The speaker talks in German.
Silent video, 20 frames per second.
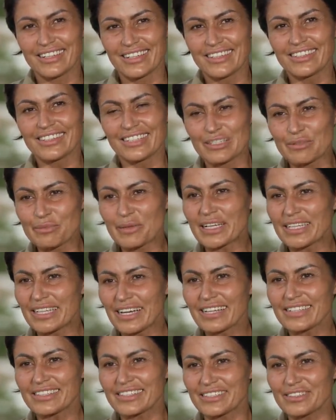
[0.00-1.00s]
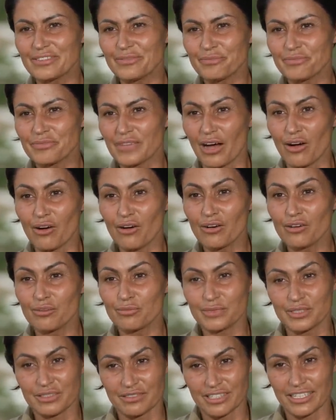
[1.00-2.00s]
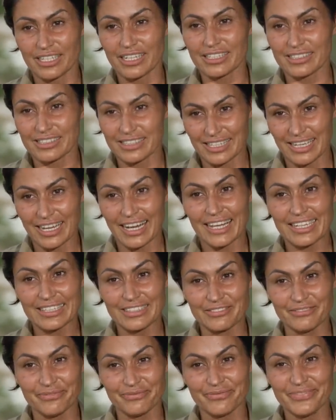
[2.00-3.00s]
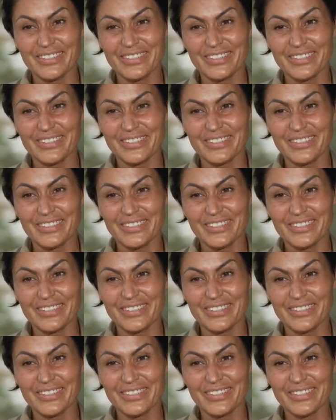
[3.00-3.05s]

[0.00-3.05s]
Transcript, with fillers: ich immer dachte. Auch mit weniger Zigaretten.